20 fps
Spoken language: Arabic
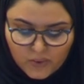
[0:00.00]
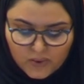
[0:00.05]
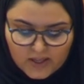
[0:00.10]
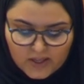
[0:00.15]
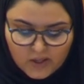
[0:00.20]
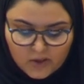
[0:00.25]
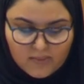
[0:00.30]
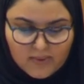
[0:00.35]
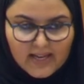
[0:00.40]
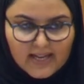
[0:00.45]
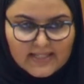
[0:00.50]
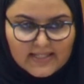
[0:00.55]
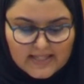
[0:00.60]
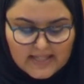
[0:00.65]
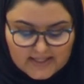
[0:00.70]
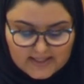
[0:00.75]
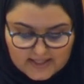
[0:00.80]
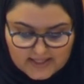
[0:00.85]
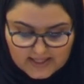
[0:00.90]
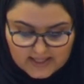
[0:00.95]
بأن يكونوا
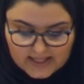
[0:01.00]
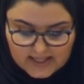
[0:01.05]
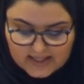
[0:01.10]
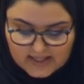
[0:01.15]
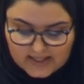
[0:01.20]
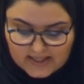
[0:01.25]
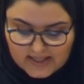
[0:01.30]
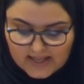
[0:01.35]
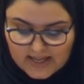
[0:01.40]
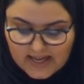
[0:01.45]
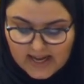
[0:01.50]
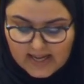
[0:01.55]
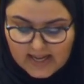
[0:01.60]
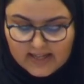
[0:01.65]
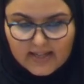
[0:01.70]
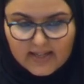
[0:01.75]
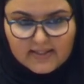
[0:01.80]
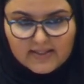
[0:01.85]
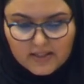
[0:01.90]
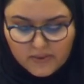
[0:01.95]
أعضاء
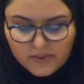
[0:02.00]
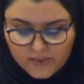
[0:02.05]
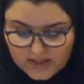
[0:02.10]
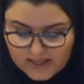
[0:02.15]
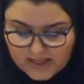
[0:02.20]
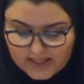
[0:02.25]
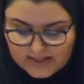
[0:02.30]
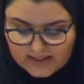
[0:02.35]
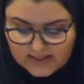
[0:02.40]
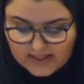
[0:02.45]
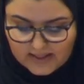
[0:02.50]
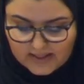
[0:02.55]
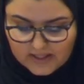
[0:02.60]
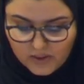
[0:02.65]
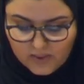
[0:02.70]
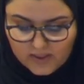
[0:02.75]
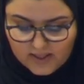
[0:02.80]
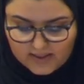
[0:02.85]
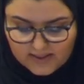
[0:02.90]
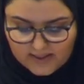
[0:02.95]
برلمانيين مؤثرين
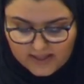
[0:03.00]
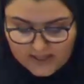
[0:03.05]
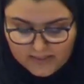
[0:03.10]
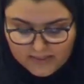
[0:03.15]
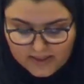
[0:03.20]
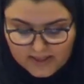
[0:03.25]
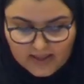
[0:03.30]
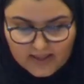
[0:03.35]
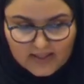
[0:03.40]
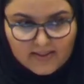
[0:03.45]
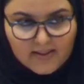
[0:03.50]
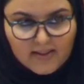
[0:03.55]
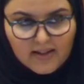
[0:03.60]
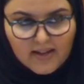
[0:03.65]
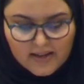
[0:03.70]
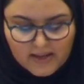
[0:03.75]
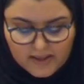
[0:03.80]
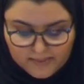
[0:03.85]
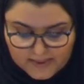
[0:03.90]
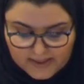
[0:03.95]
يمارسون
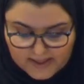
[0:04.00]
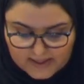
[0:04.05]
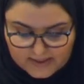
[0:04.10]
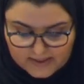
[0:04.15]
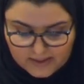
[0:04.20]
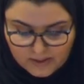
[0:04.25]
أدوارهم بشكل